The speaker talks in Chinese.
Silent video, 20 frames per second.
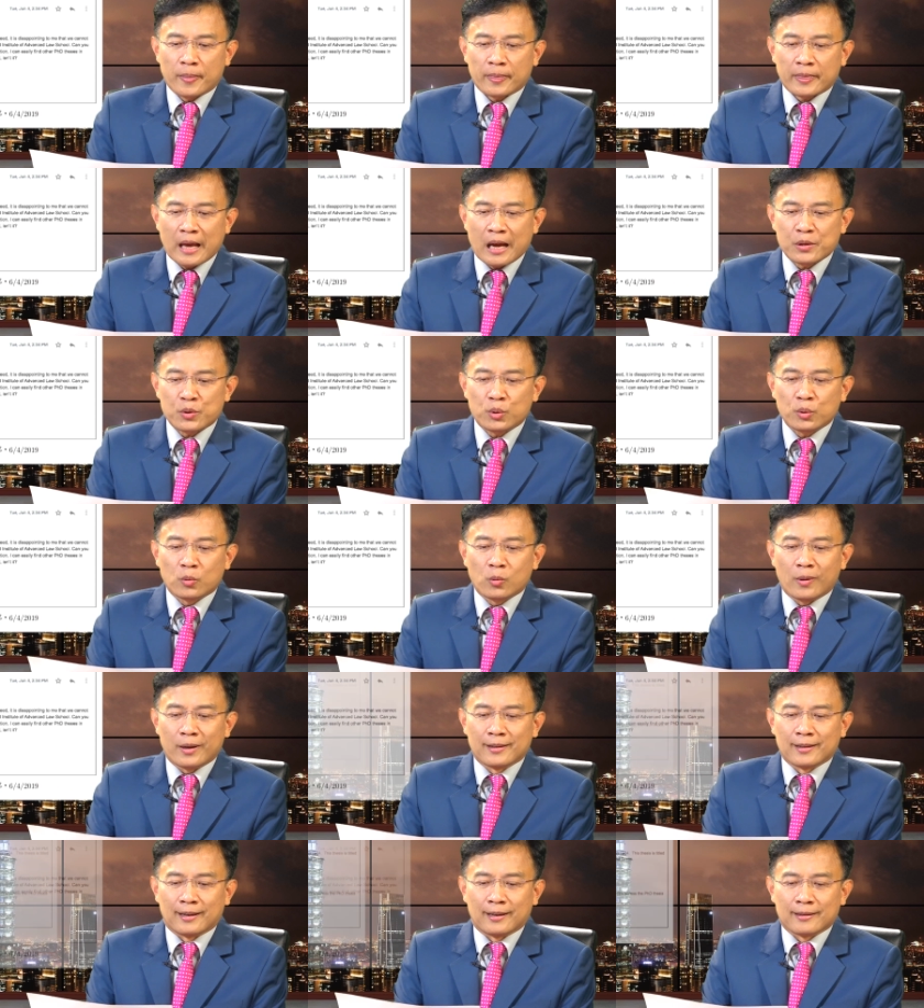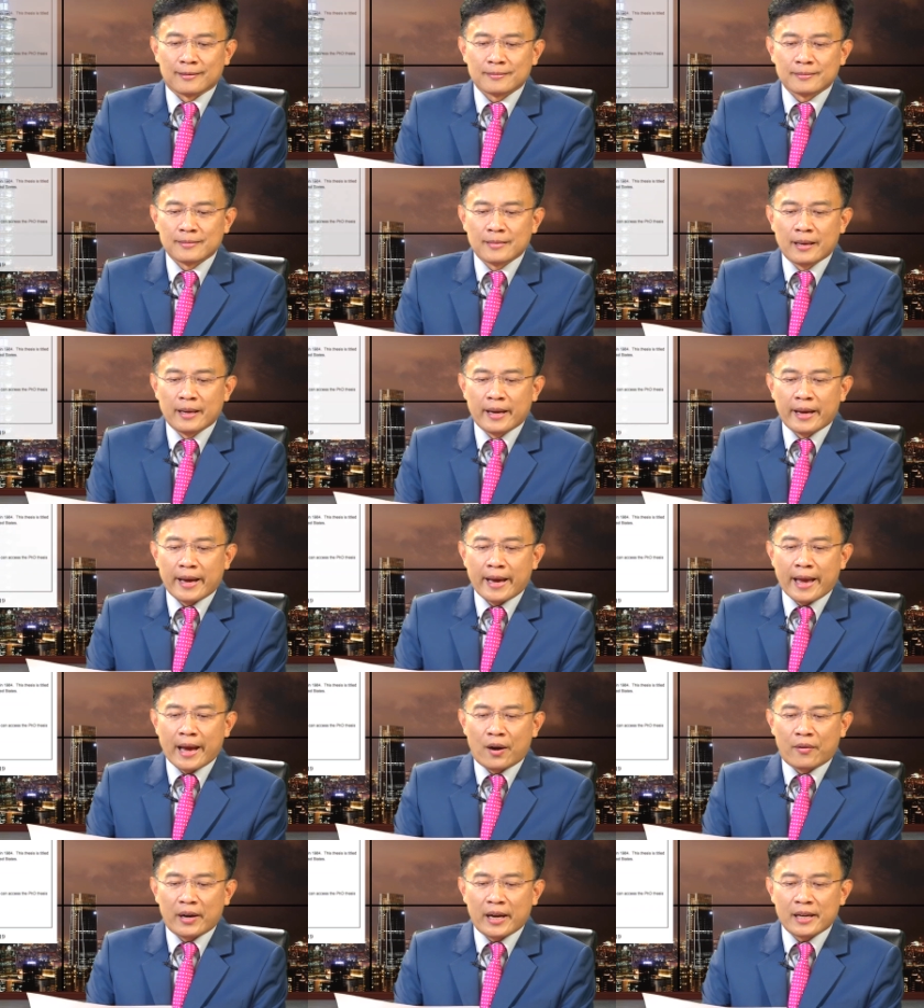他去问了
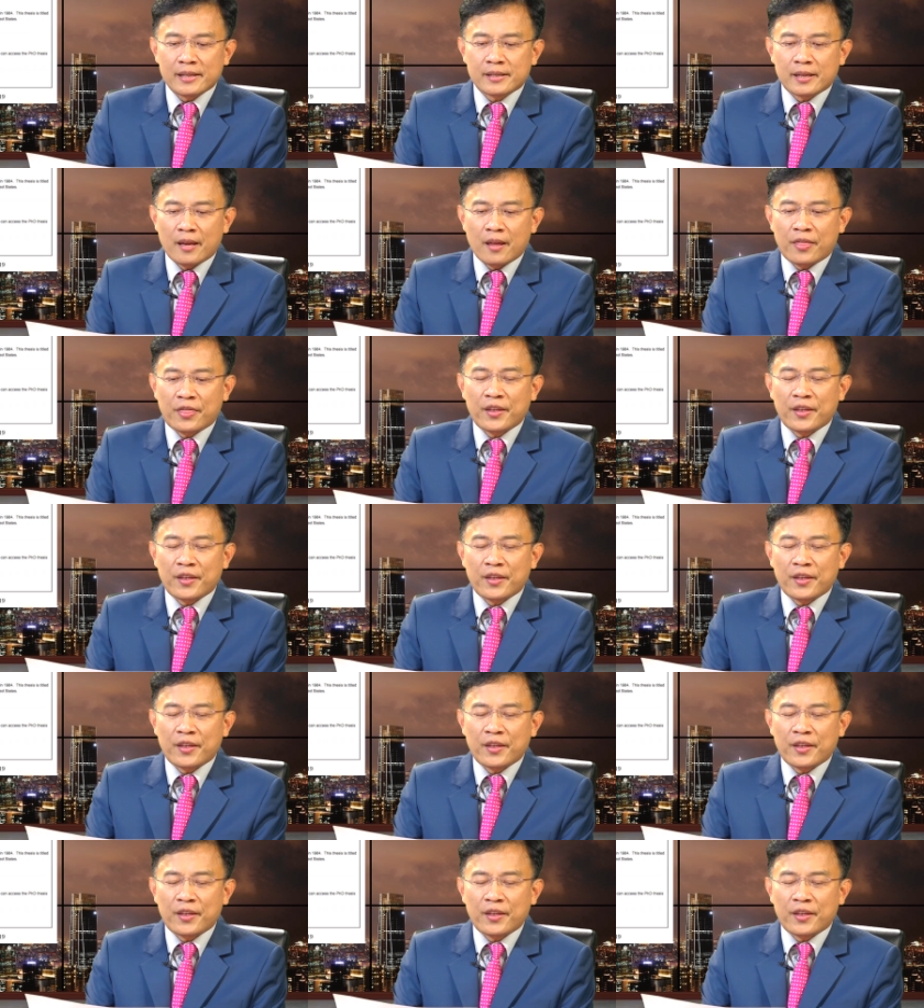LSE